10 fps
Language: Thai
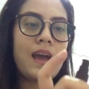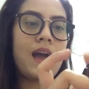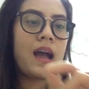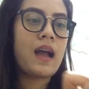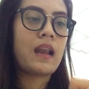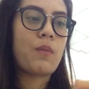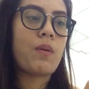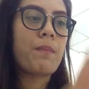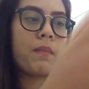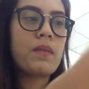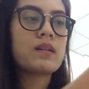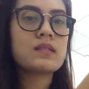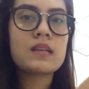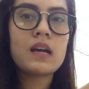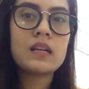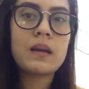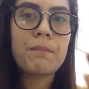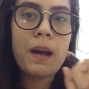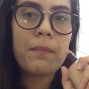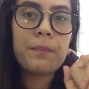อ่ะ เรามาปั๊มกันสักหนึ่ง
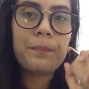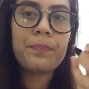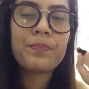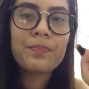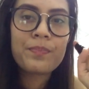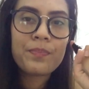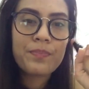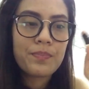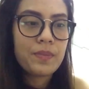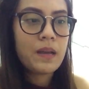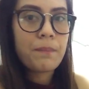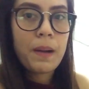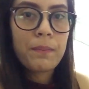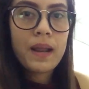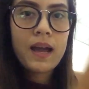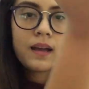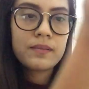ปั๊มหนึ่งปั๊มนะ